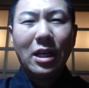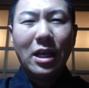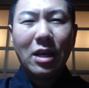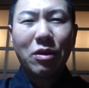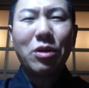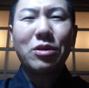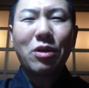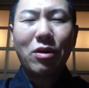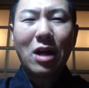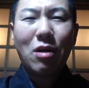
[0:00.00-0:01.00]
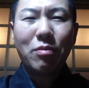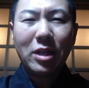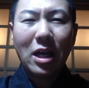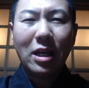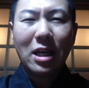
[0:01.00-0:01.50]
えー、この動画を
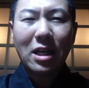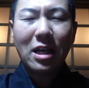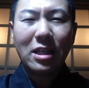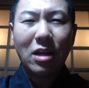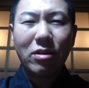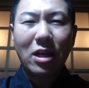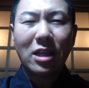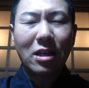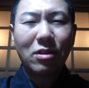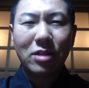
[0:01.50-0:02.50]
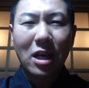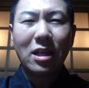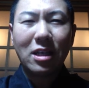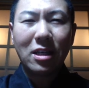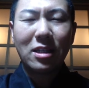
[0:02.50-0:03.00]
見ていただいている方の
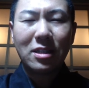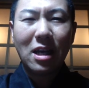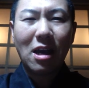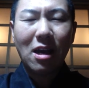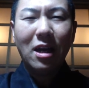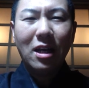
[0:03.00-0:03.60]
中でですね、